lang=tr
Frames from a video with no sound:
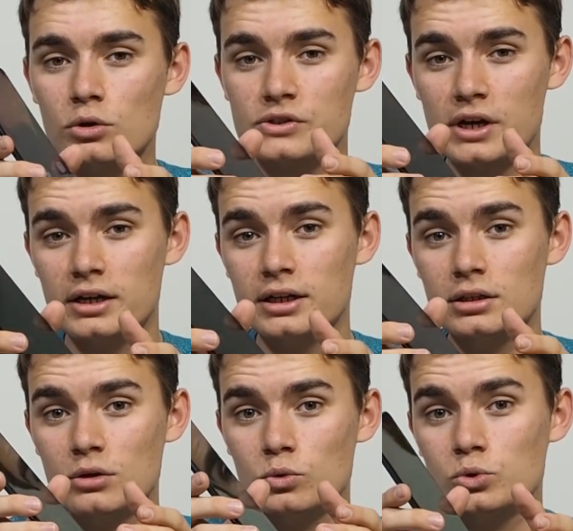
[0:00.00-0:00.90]

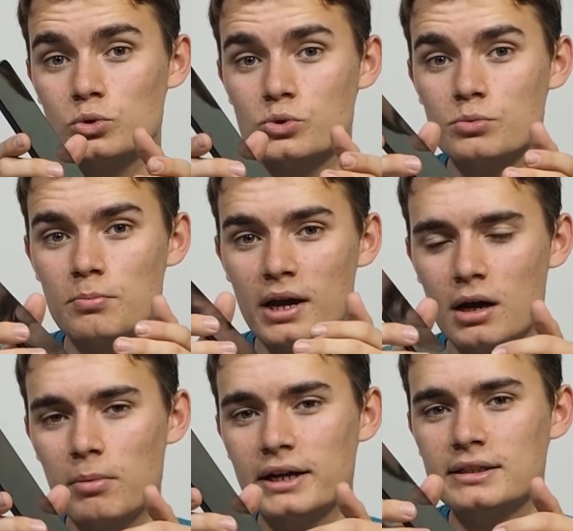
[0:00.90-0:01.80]
saniyede 300
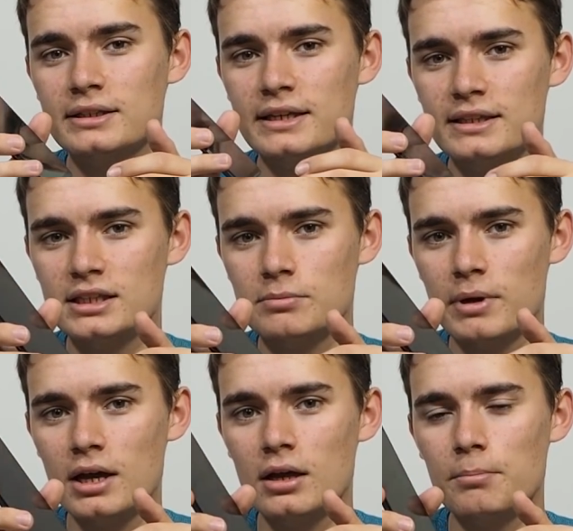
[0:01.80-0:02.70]
MB
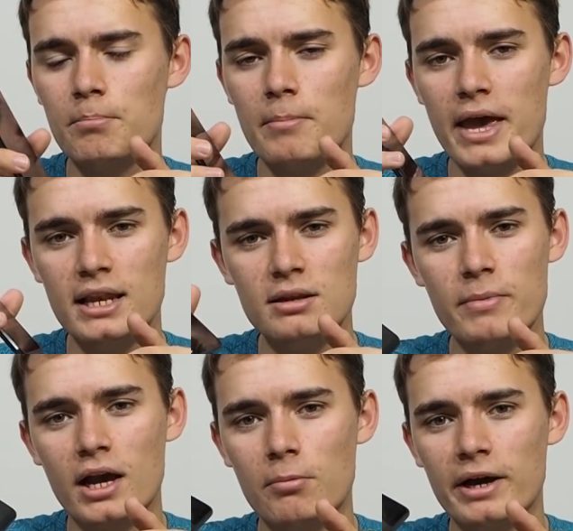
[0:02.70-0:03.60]
indirme 50 MB